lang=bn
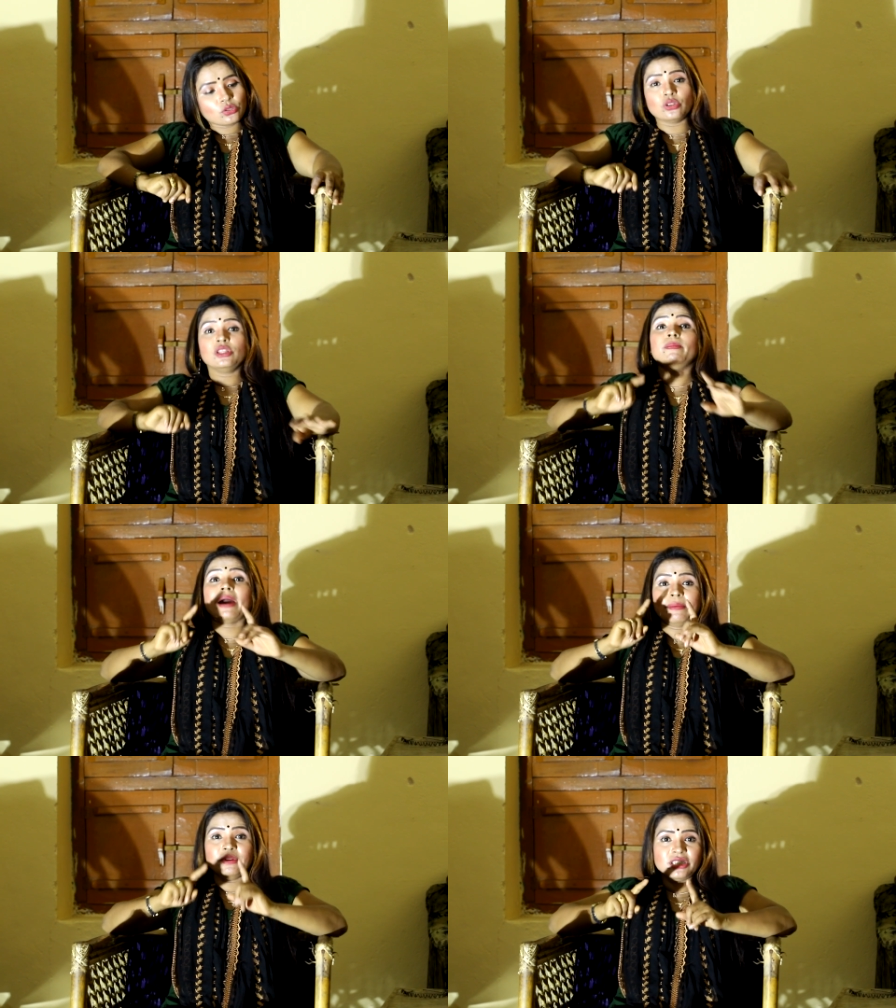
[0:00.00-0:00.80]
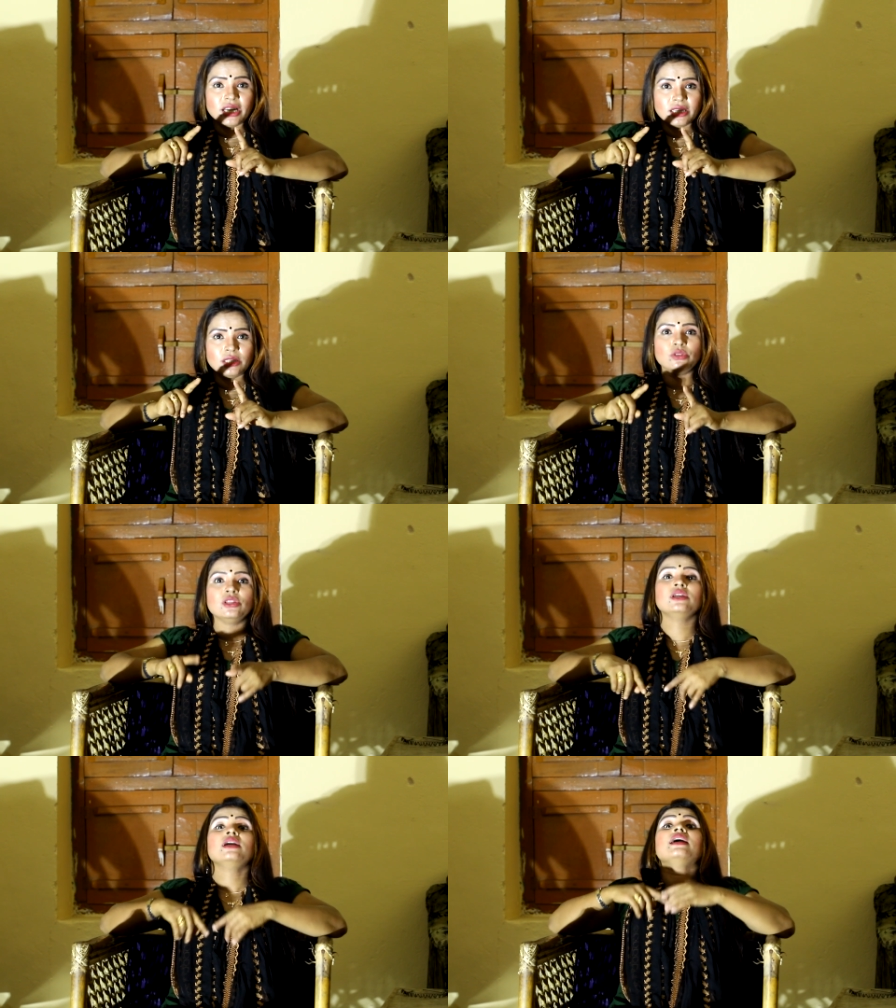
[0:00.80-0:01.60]
যদি ভাবির সাথে
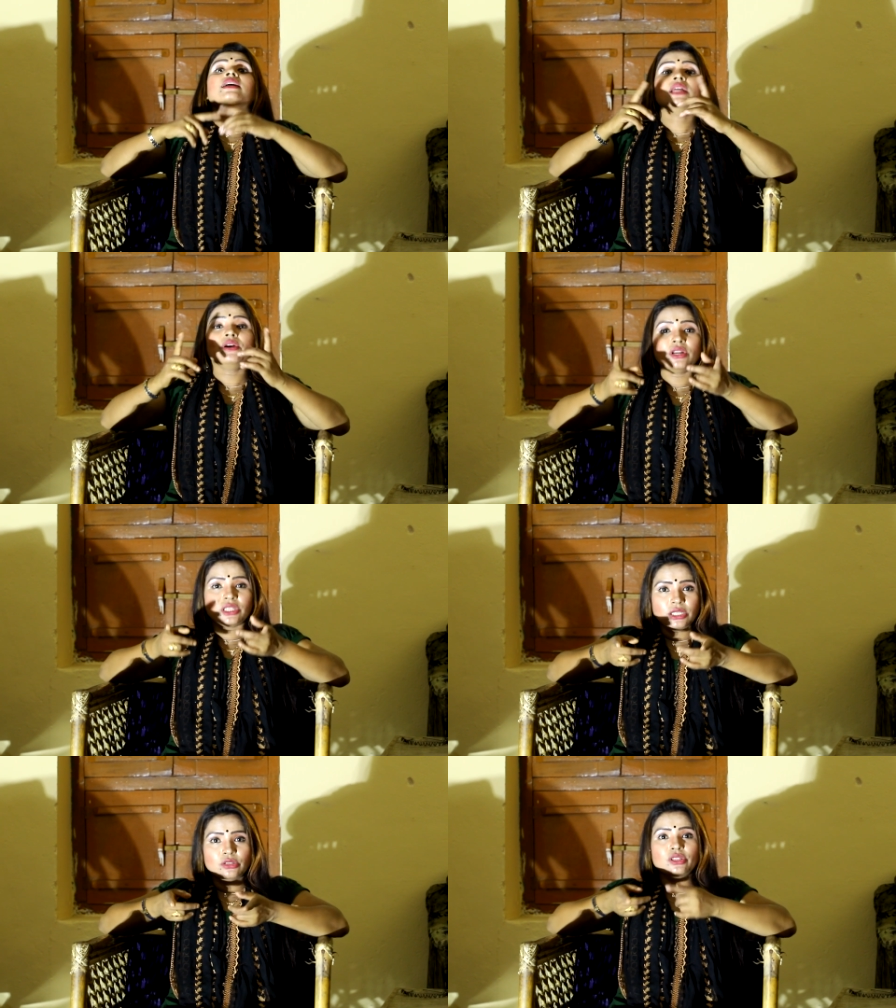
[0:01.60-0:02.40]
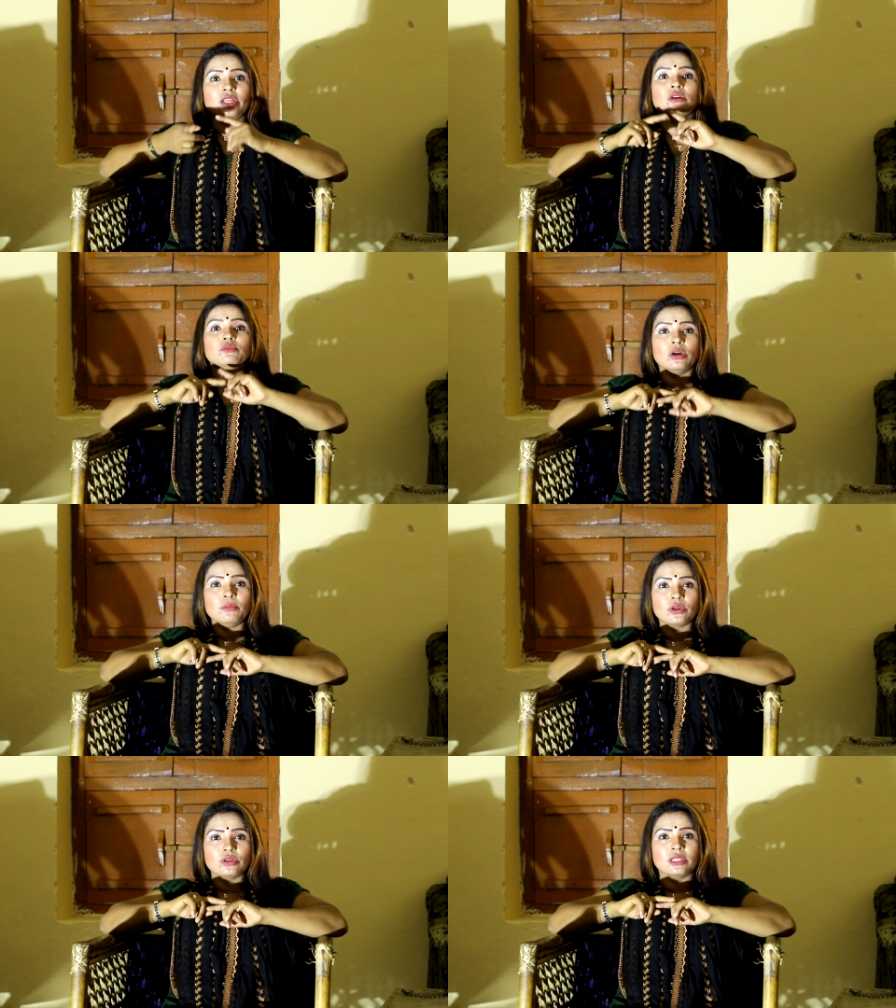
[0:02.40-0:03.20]
যদি দেওয়ারের সাথে যদি এরকম
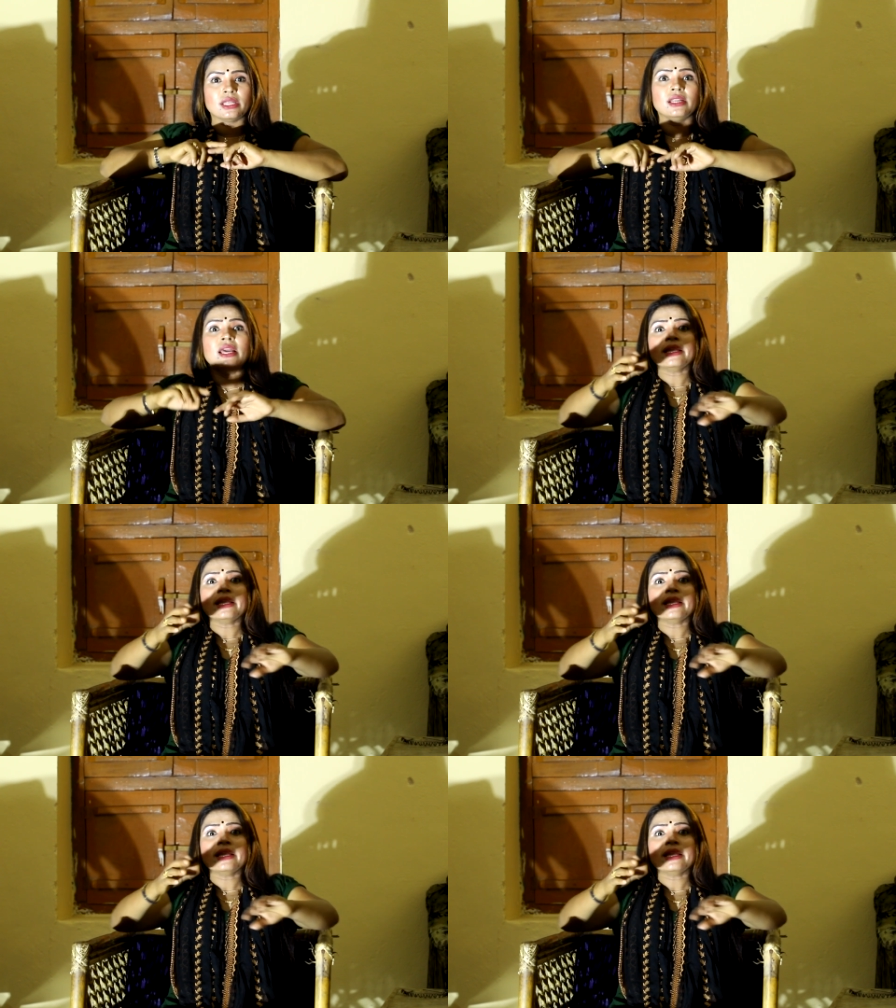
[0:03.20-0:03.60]
সম্পর্ক থাকে